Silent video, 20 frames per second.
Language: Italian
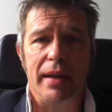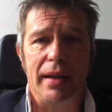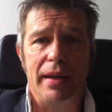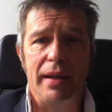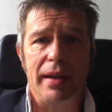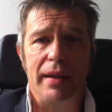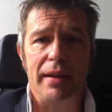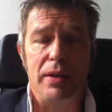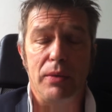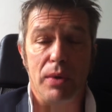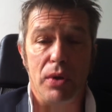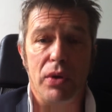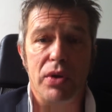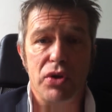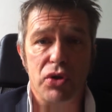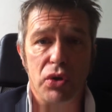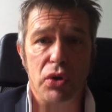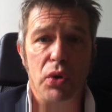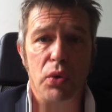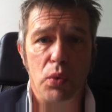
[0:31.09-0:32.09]
eh, di quello
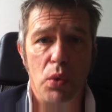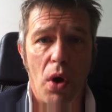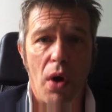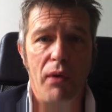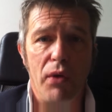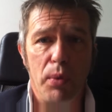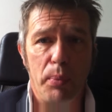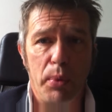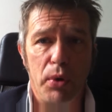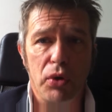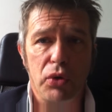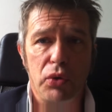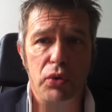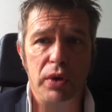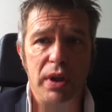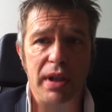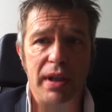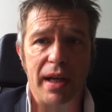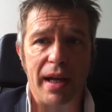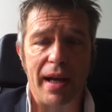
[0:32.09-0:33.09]
che sono nuove
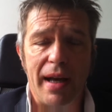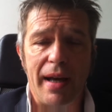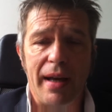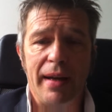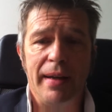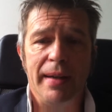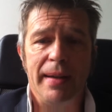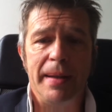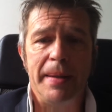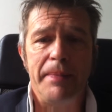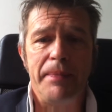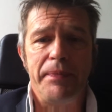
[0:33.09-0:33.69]
opportunità